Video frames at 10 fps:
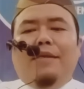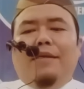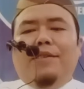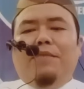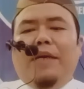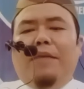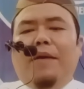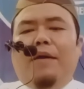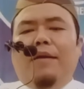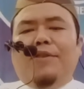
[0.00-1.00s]

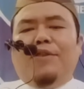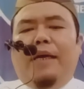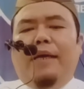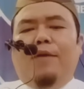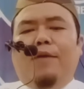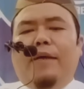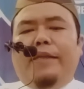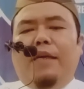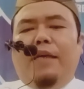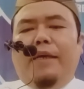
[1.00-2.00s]
Sebagaimana Allah Subhanahu wa
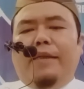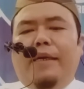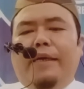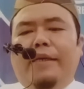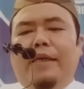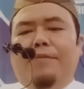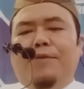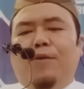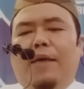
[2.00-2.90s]
taala mengatakan dalam surah